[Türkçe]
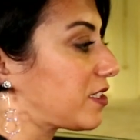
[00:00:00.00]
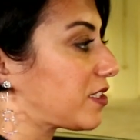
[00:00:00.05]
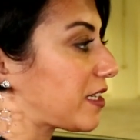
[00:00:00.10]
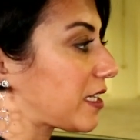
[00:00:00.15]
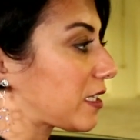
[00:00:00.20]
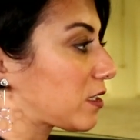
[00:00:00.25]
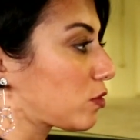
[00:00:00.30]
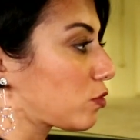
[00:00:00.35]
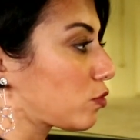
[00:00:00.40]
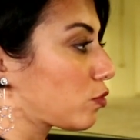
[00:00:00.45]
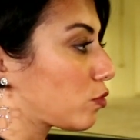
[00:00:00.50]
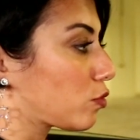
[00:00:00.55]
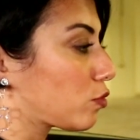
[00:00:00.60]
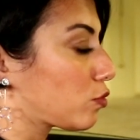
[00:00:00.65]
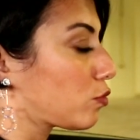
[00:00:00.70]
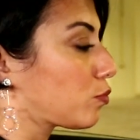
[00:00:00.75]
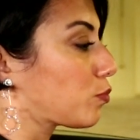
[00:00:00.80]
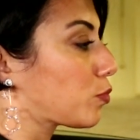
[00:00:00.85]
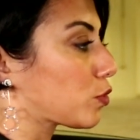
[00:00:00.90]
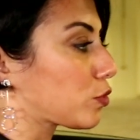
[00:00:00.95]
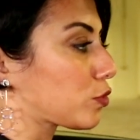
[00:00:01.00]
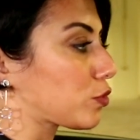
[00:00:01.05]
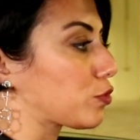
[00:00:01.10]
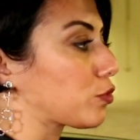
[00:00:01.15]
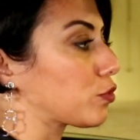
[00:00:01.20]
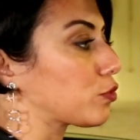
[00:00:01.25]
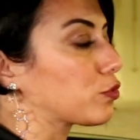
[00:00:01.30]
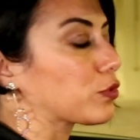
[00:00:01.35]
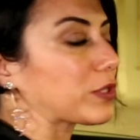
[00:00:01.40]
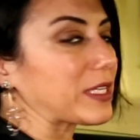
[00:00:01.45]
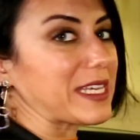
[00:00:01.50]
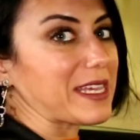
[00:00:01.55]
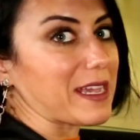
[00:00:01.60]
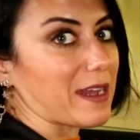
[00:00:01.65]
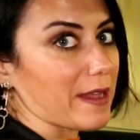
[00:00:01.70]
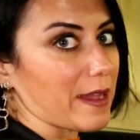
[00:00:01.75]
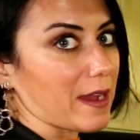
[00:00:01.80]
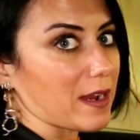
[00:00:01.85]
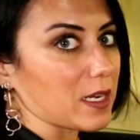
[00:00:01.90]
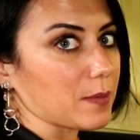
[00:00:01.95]
direksiyonun pozisyonunu iyi
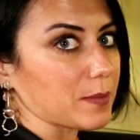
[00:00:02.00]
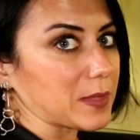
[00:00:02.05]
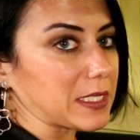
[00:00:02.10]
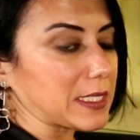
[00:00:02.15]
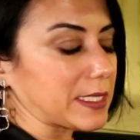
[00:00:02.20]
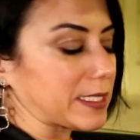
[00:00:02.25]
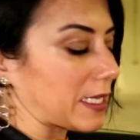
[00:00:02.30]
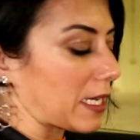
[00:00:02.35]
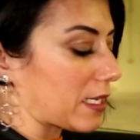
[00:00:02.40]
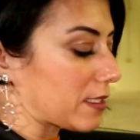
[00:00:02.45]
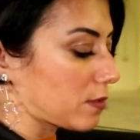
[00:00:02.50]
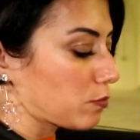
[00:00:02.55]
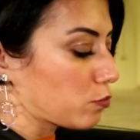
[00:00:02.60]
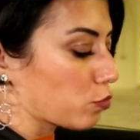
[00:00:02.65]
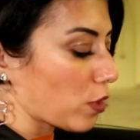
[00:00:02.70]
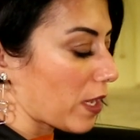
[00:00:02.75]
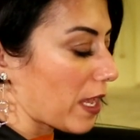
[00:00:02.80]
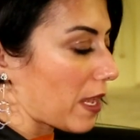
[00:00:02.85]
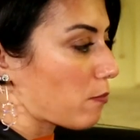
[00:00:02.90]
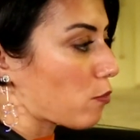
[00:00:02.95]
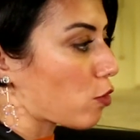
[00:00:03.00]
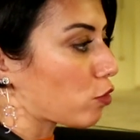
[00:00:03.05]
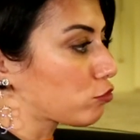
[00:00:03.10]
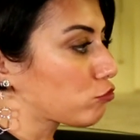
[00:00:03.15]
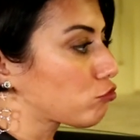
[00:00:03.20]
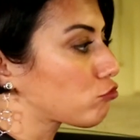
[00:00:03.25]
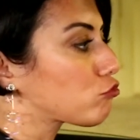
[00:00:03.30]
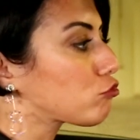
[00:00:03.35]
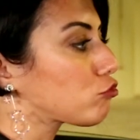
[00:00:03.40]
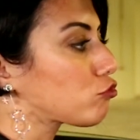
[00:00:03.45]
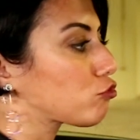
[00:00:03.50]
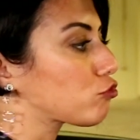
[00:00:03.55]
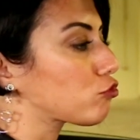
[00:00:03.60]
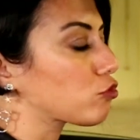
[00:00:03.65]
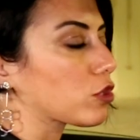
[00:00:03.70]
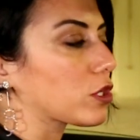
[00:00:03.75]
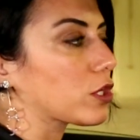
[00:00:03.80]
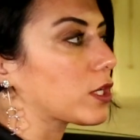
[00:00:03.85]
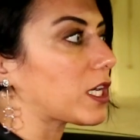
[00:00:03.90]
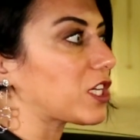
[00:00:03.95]
ayarlamanız lazım. Bu hem oturuş
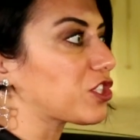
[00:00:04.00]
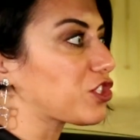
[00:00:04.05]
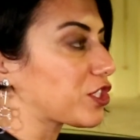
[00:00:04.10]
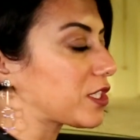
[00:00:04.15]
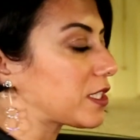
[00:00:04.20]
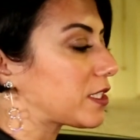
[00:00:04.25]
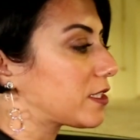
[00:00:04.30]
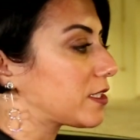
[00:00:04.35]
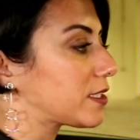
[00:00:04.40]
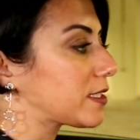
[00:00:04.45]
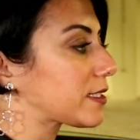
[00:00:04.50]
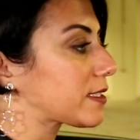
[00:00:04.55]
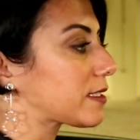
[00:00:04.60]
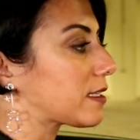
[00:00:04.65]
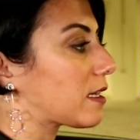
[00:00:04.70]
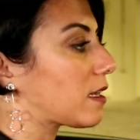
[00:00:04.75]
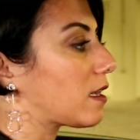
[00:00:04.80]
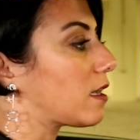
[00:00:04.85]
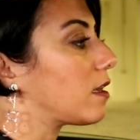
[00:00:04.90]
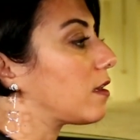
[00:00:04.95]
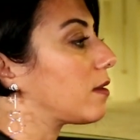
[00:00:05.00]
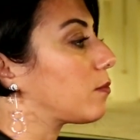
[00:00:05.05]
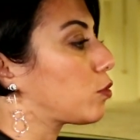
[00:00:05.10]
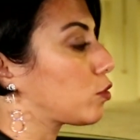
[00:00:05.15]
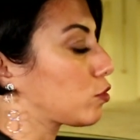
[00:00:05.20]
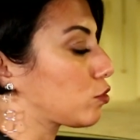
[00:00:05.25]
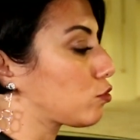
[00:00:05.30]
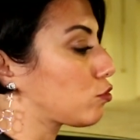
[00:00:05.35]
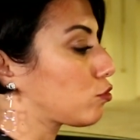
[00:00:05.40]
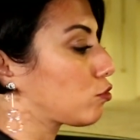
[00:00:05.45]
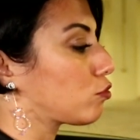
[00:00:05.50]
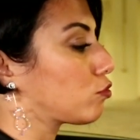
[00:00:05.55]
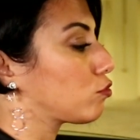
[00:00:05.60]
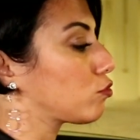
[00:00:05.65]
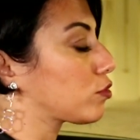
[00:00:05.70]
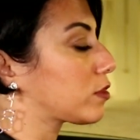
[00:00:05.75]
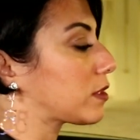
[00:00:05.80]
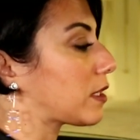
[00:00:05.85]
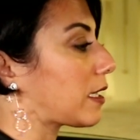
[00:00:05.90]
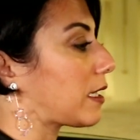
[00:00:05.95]
e, açılarınızla,
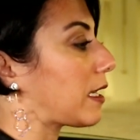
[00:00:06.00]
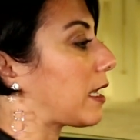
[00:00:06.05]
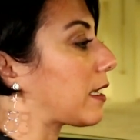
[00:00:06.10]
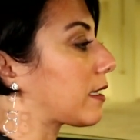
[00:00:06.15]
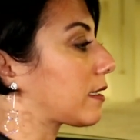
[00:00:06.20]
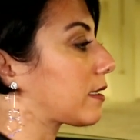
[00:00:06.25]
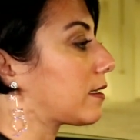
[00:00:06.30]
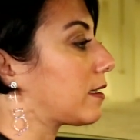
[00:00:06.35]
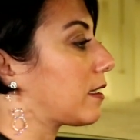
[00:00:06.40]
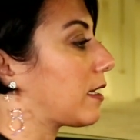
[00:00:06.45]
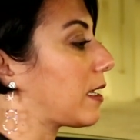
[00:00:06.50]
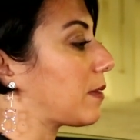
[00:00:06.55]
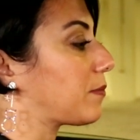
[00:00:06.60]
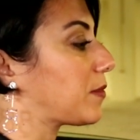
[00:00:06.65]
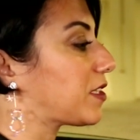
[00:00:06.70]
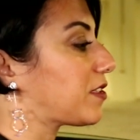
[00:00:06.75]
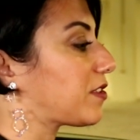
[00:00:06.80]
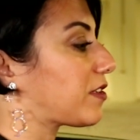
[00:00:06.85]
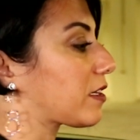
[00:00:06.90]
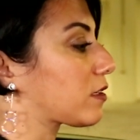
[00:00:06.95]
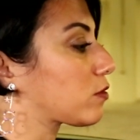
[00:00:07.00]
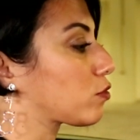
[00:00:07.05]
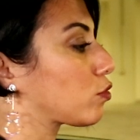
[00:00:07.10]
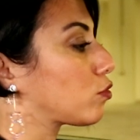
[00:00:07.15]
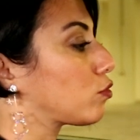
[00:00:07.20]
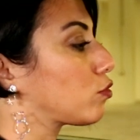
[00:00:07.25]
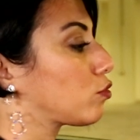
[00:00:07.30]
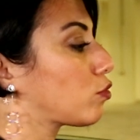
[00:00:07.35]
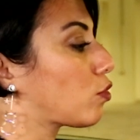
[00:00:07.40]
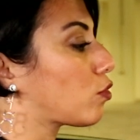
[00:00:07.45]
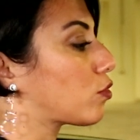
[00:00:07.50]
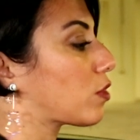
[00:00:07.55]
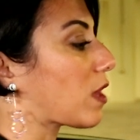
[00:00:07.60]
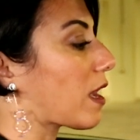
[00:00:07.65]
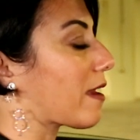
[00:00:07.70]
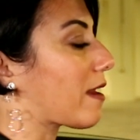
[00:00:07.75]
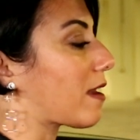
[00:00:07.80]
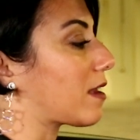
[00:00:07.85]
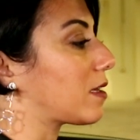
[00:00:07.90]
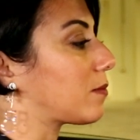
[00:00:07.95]
pozisyonunuzla alakalı hem de direksiyonu doğru
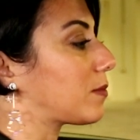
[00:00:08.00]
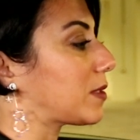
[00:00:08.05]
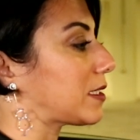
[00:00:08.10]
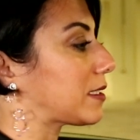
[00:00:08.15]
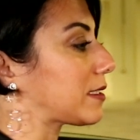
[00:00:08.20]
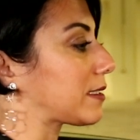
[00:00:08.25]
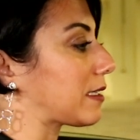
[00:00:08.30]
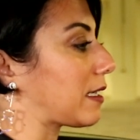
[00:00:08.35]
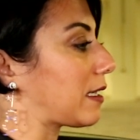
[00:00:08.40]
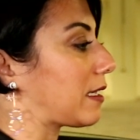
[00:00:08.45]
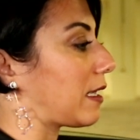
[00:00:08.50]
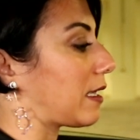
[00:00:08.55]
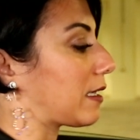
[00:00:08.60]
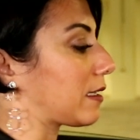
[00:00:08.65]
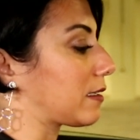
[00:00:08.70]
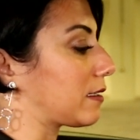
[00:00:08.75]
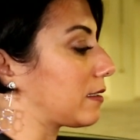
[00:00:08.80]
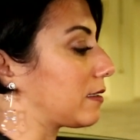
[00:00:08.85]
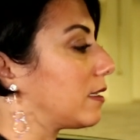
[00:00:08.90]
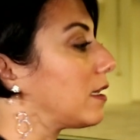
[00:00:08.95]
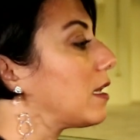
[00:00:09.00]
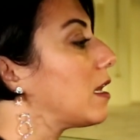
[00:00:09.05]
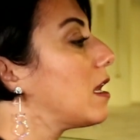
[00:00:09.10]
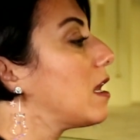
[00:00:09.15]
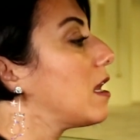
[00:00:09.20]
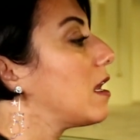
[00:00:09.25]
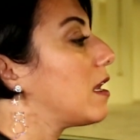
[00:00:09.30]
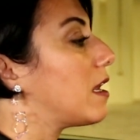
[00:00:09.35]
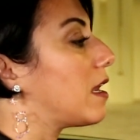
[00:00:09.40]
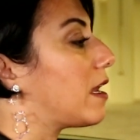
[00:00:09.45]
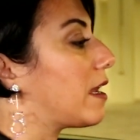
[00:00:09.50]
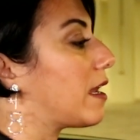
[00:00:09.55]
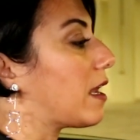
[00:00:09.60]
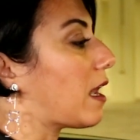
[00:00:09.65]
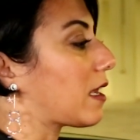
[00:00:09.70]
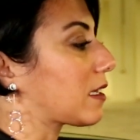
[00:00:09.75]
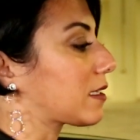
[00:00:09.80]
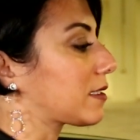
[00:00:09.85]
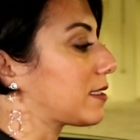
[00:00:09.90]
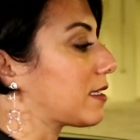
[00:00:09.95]
ayarlamanızla alakalı. E,
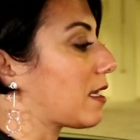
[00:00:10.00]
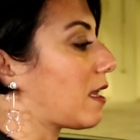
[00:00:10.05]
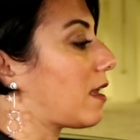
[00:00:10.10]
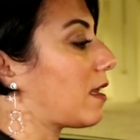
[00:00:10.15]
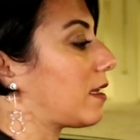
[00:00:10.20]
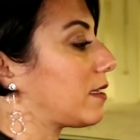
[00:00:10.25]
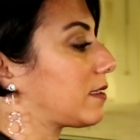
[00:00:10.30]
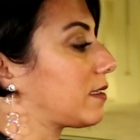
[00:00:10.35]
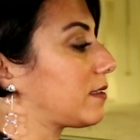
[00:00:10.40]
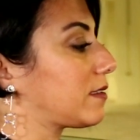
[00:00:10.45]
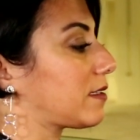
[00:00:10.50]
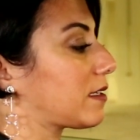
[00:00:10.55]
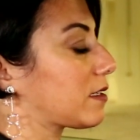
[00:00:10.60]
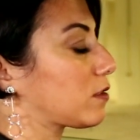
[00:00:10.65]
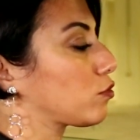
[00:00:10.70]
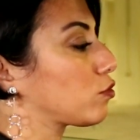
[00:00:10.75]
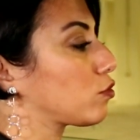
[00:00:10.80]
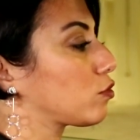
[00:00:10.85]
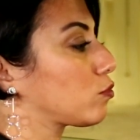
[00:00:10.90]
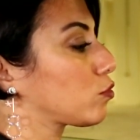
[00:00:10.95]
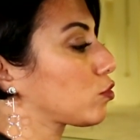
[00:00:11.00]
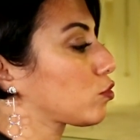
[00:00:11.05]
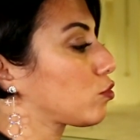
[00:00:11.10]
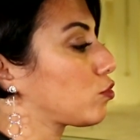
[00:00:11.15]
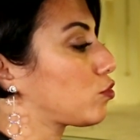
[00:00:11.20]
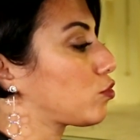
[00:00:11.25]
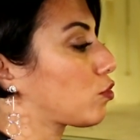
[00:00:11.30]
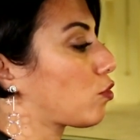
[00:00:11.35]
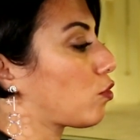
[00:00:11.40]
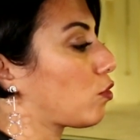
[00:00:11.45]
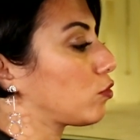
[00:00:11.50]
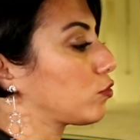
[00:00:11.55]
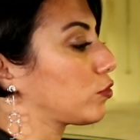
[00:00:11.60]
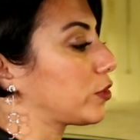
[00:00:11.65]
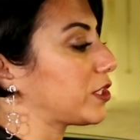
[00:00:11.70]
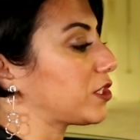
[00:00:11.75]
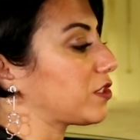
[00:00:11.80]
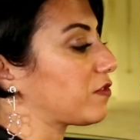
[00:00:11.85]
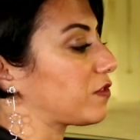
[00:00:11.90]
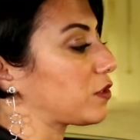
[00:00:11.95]
aksi halde direksiyonumuz küçük olduğu
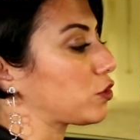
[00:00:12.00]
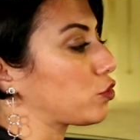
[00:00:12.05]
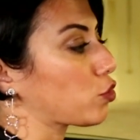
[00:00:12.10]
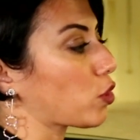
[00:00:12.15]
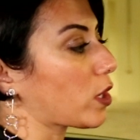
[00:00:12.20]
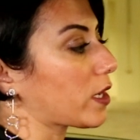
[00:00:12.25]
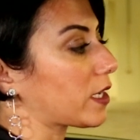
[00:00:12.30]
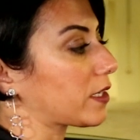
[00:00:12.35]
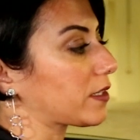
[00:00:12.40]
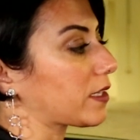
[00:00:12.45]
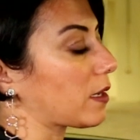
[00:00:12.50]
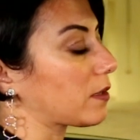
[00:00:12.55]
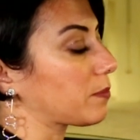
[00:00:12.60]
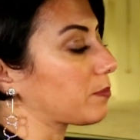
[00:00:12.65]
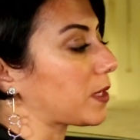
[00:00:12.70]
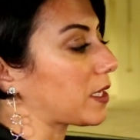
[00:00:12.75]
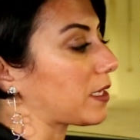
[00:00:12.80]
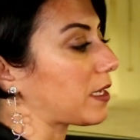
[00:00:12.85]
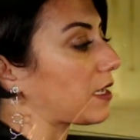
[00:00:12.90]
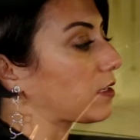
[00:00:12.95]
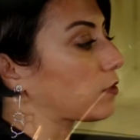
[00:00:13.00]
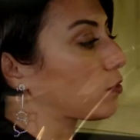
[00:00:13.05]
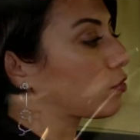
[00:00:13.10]
için ve şu aradan panel